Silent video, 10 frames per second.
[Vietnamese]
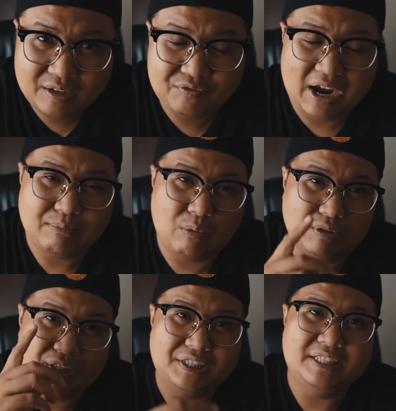về
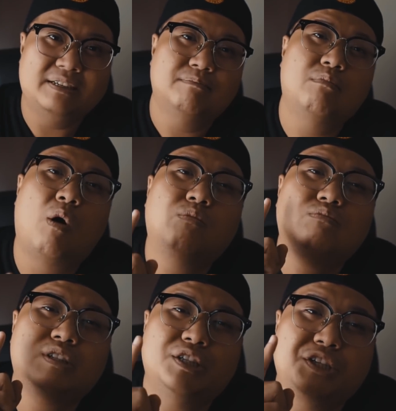một người một
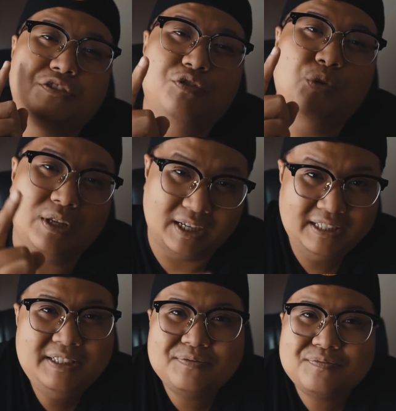người phụ nữ